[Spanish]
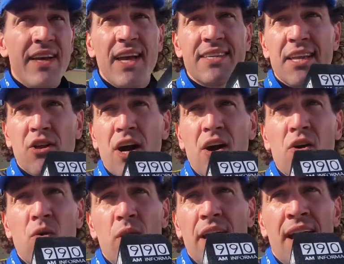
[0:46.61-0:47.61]
Y él se toca
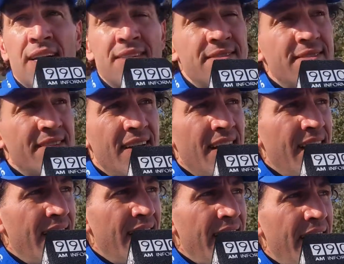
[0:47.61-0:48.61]
con Julián,
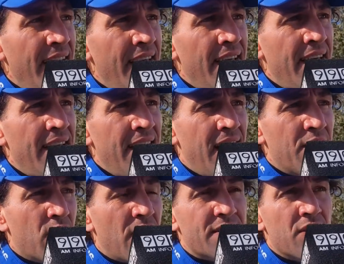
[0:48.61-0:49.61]
y
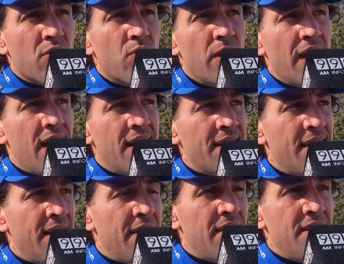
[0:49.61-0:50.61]
al tocarse con Julián
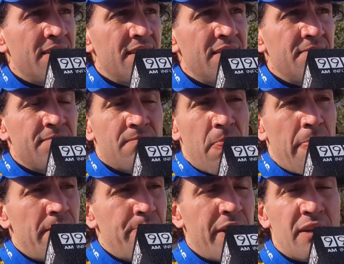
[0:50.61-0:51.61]

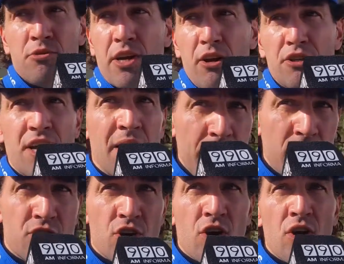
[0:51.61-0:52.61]
pierde mucha velocidad, me
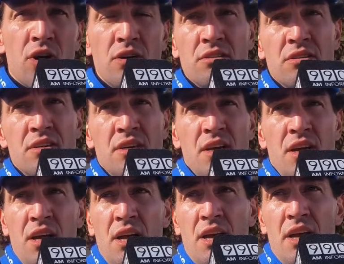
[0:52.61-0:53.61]
lo choco,
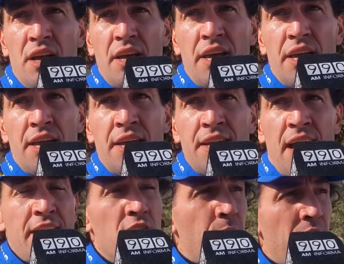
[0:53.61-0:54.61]

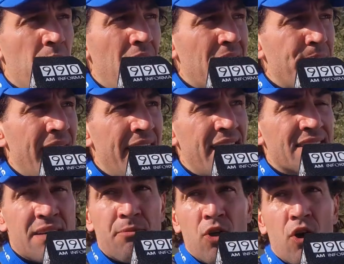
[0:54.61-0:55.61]
y, ahí nos ponemos a la par y
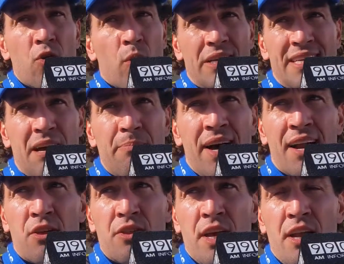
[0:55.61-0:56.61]
hacemos dos curvas a la
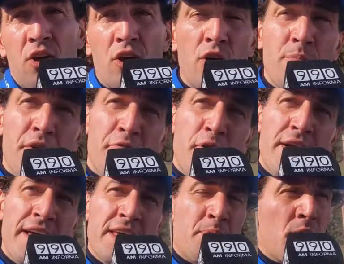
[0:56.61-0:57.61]
par donde lo dejo ir por
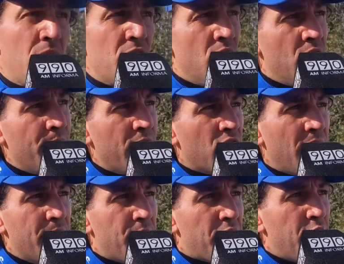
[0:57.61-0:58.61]
fuera y después cuando me
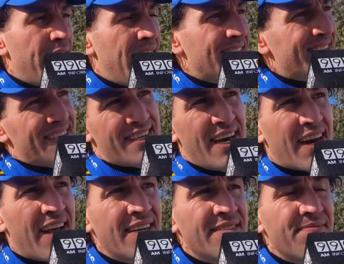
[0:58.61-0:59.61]
toca a mí por fuera él se
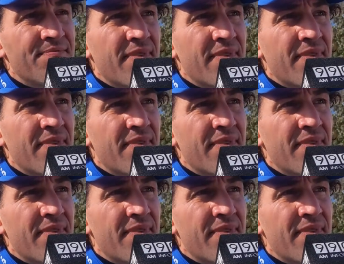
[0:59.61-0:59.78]
cierra